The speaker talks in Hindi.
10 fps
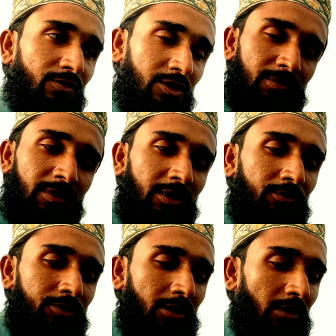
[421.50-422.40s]
फजर में नहीं
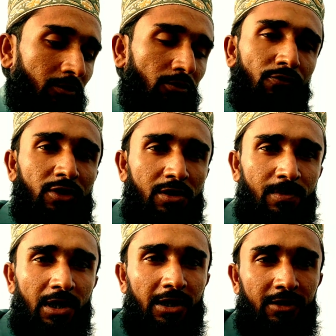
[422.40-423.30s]
हो सका क्योंकि फजर
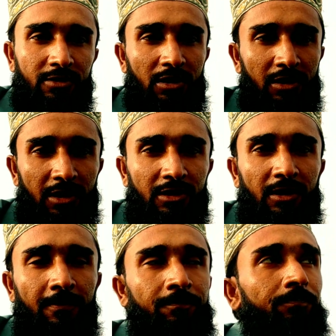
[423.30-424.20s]
में लाइट जल गई
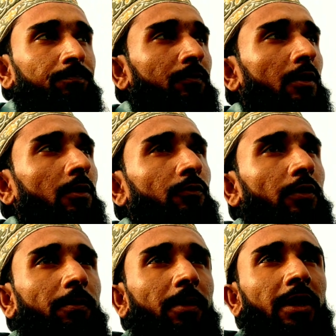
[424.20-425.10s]
थी
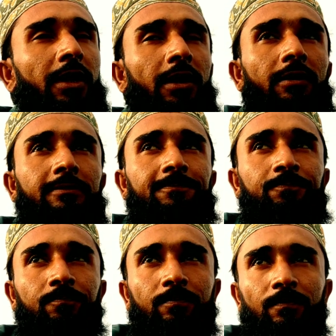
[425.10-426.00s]
फिर मैंने
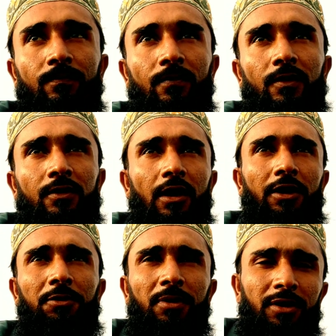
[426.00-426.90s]

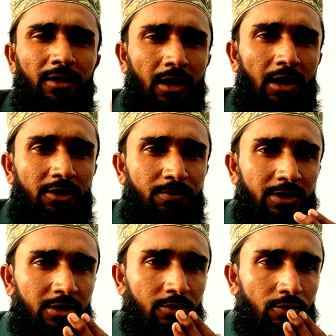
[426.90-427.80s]
तकरीबन आठ
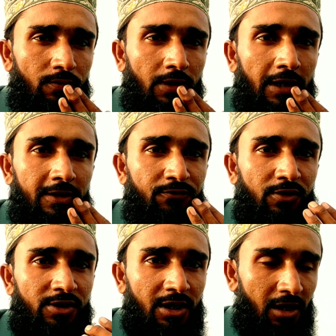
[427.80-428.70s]
बजे जो है वो लाइट
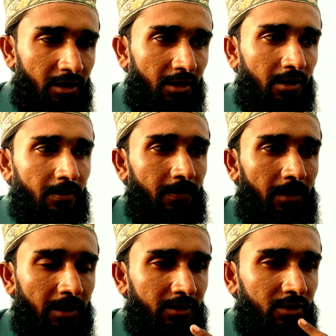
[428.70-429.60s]
फिर से
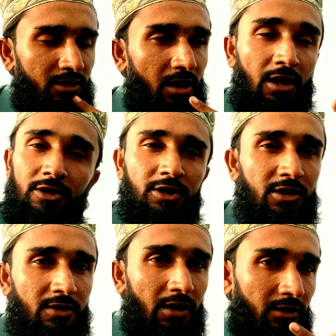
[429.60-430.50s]
आई थी आठ
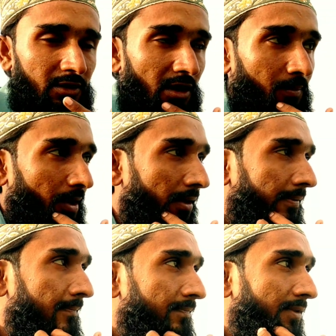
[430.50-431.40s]
या सात के
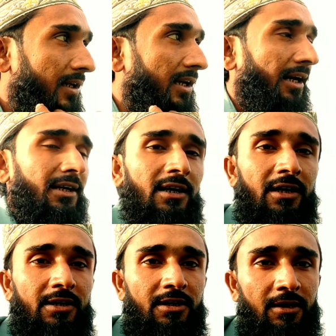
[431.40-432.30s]
दरमियान लाइट आ
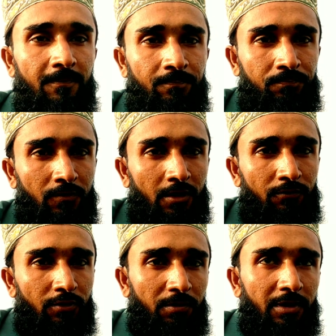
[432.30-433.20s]
गई थी
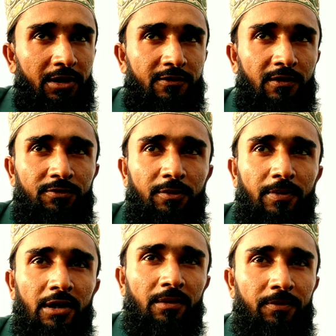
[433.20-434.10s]
फिर मैंने सबसे
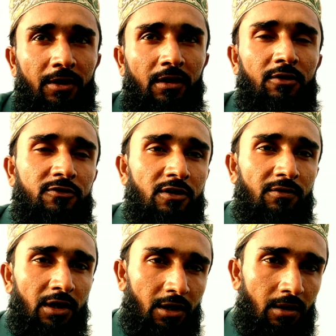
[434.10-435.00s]
पहले अपने स्त्री
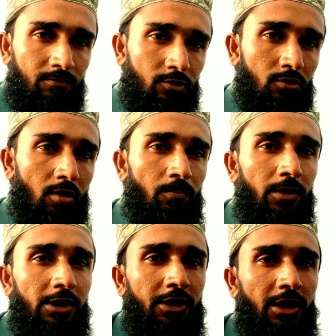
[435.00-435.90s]
वाला काम जो है
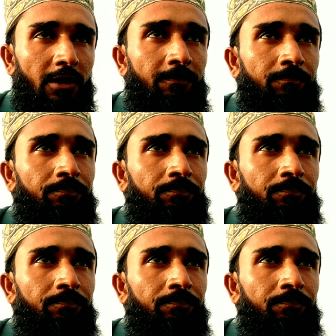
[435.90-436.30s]
कम्प्लीट किया